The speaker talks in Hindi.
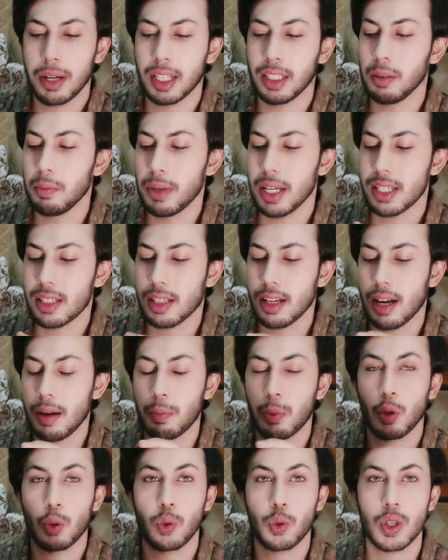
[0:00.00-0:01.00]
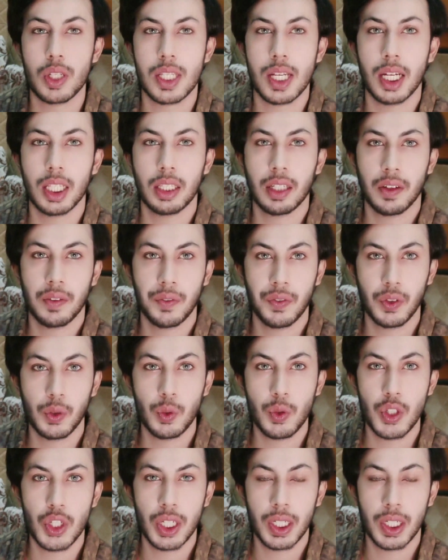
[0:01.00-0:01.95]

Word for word: बाद ही मैं इसका आप लोगों के साथ रिव्यू